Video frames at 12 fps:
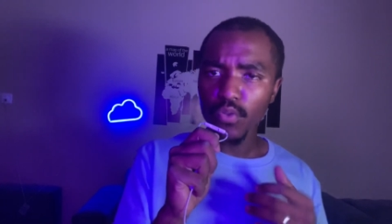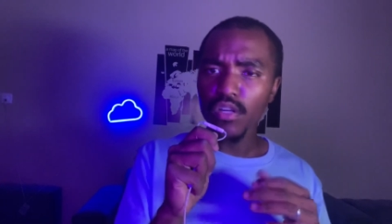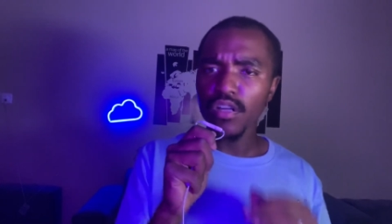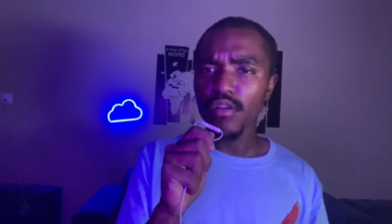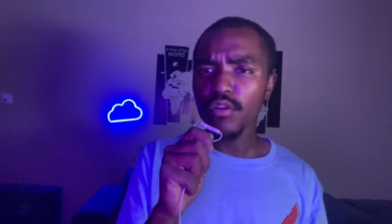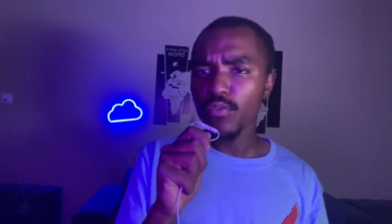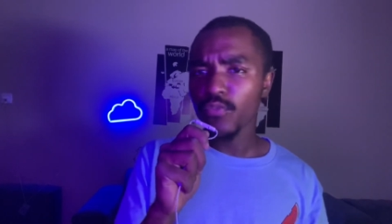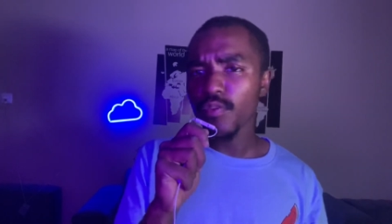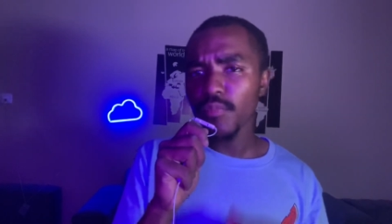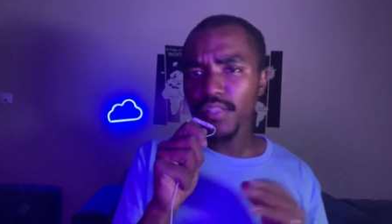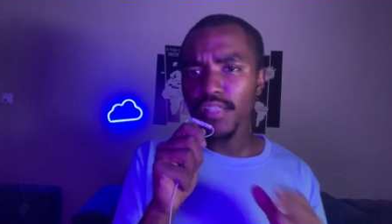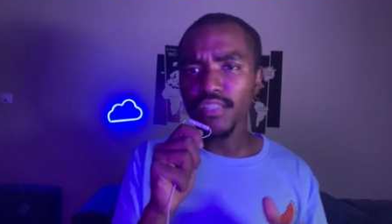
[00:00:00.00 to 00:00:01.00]
وفي
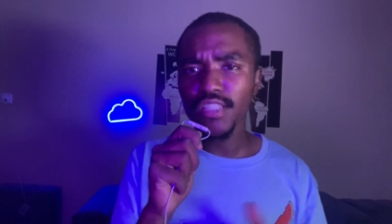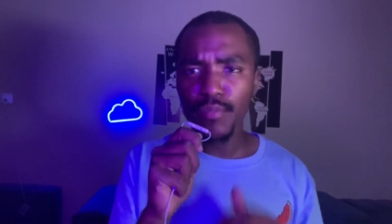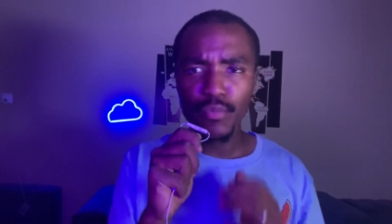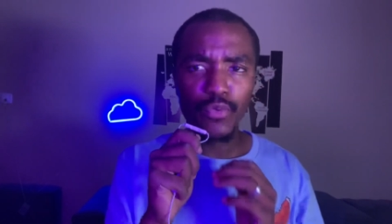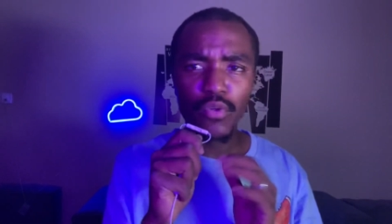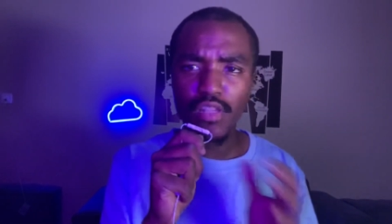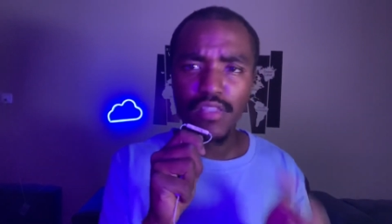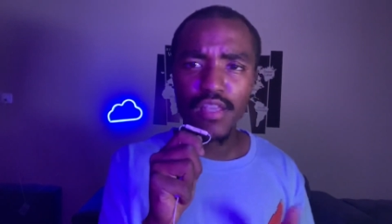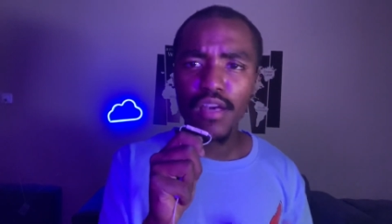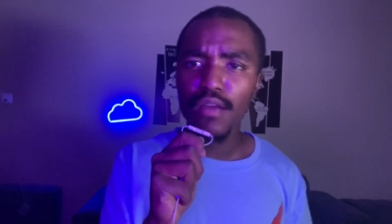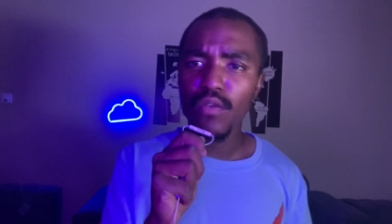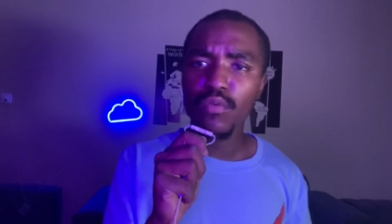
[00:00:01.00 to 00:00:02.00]
المقطع الجاي بنقول
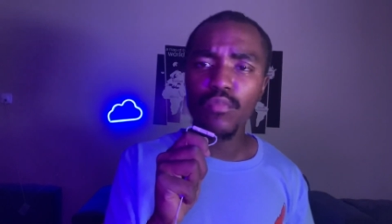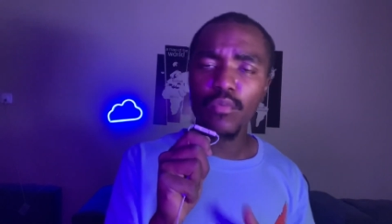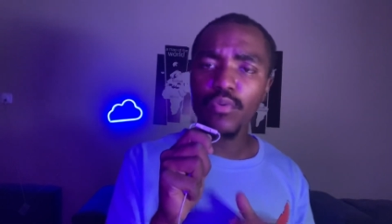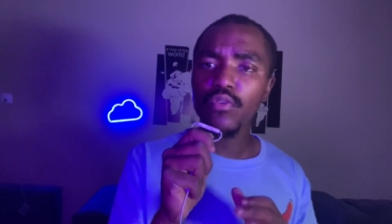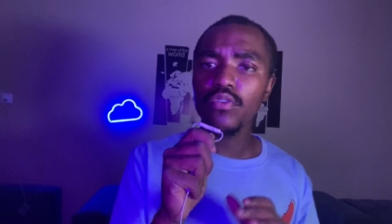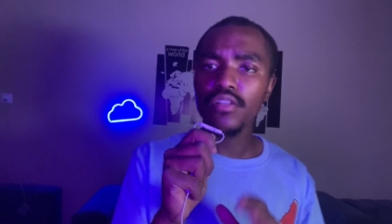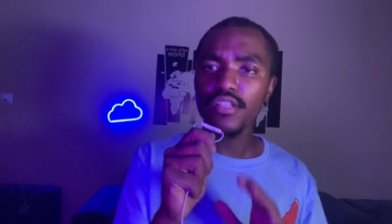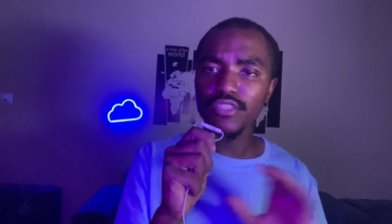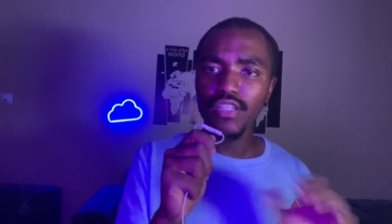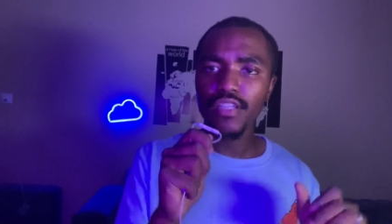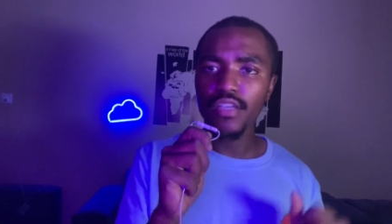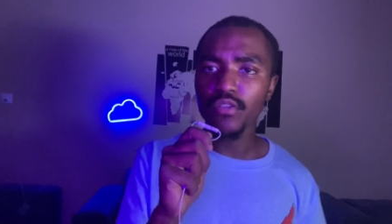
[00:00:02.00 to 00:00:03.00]
اسعارهم وبنقول كل
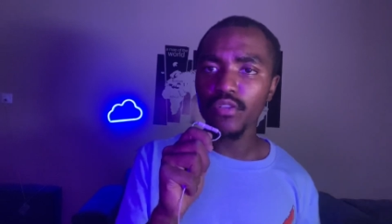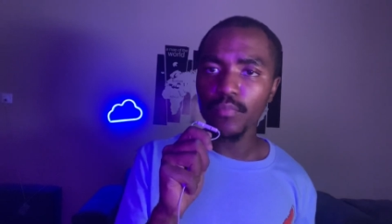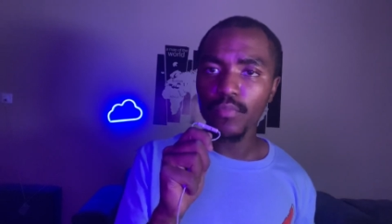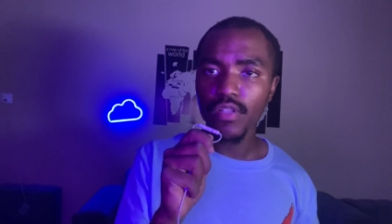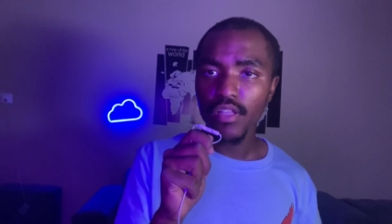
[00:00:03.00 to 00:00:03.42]
شيء عنهم